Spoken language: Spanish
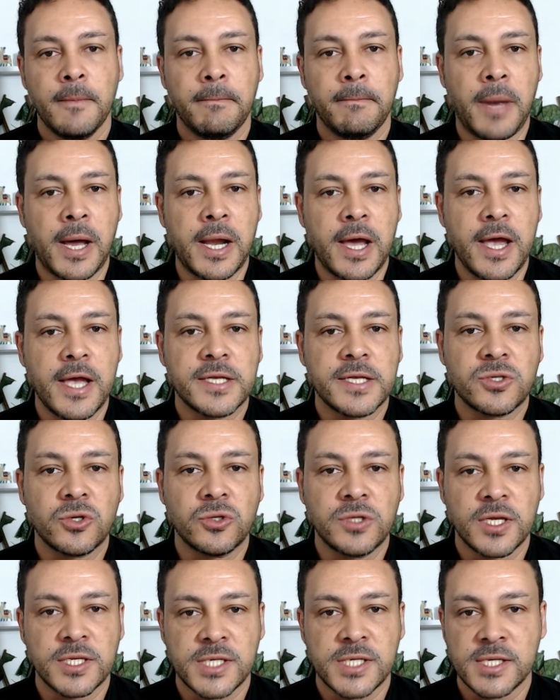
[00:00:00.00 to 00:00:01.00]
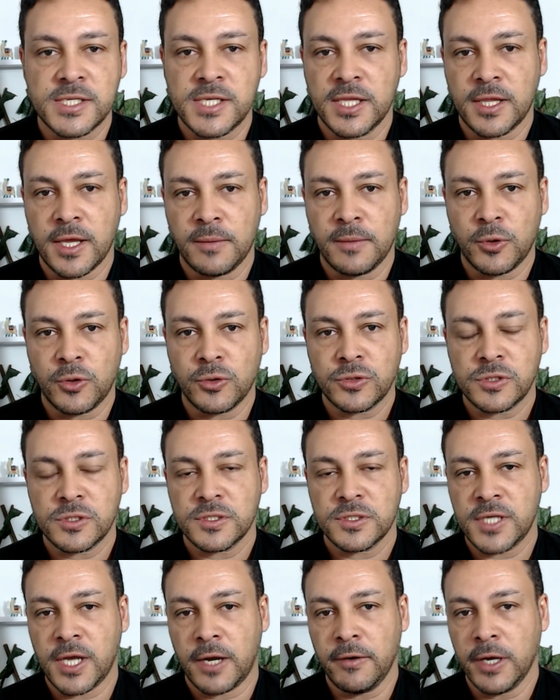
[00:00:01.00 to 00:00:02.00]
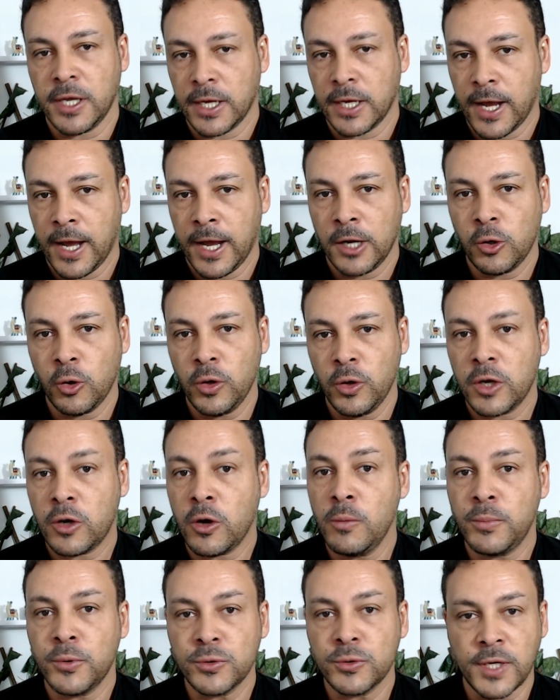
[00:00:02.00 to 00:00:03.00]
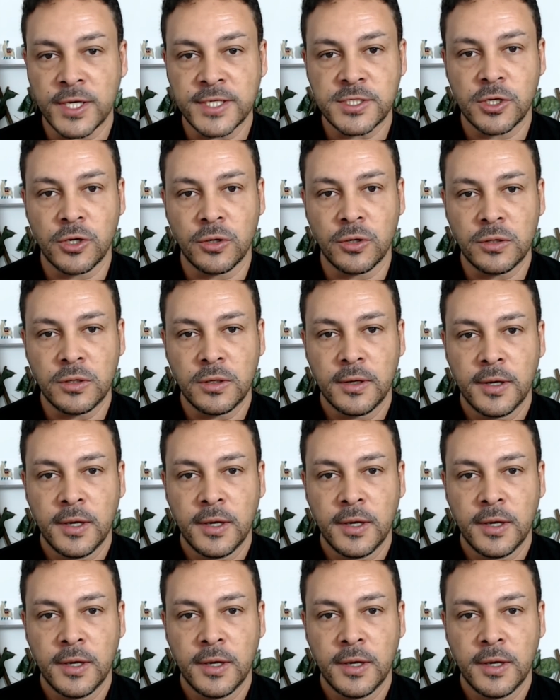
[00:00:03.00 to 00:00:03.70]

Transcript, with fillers: Para esto necesitamos saber algo de computación